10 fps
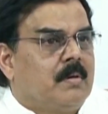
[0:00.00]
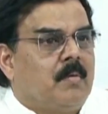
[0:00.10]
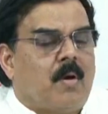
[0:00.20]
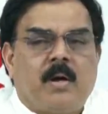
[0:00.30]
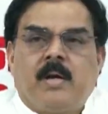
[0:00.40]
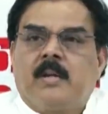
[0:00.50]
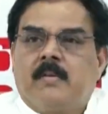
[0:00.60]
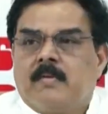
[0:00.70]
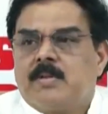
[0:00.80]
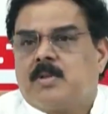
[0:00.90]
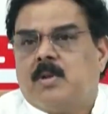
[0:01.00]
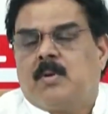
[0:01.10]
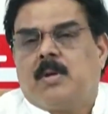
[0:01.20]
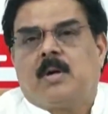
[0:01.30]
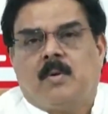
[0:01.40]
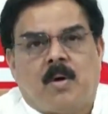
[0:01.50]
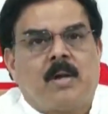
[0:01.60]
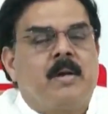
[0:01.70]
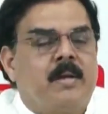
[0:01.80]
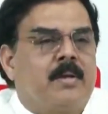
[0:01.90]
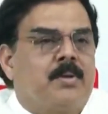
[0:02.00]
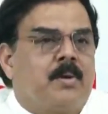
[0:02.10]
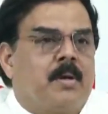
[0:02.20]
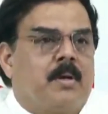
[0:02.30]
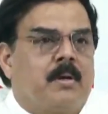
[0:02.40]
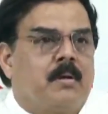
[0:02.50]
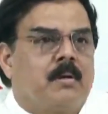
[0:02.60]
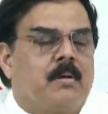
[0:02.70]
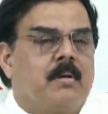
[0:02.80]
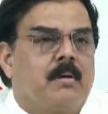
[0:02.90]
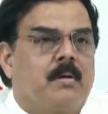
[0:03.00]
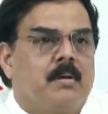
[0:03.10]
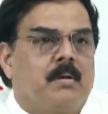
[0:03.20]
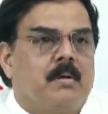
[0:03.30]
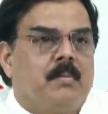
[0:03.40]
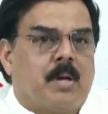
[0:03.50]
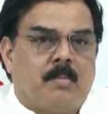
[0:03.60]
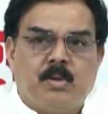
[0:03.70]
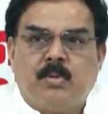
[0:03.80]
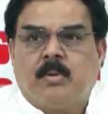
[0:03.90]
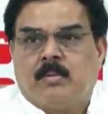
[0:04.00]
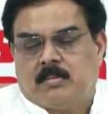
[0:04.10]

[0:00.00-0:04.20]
వాలంటీర్ వ్యవస్థలో ఉన్న ఒక వాలంటీర్ తోటి ప్రభుత్వం